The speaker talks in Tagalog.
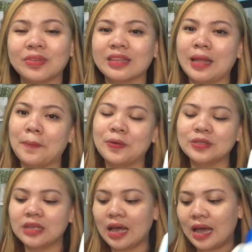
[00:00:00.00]

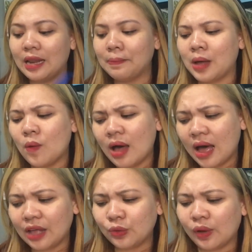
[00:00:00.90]
tapos, halimbawa,
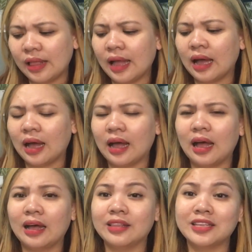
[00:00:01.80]
ano ka lang,
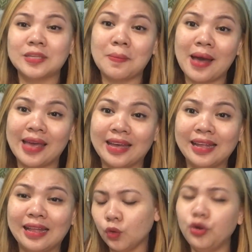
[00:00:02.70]
uh, nasa bahay ka
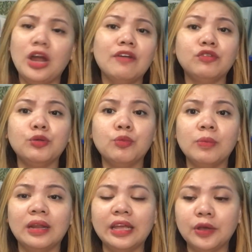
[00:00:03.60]
lang, or after mo
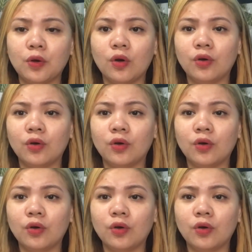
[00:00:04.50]
maligo,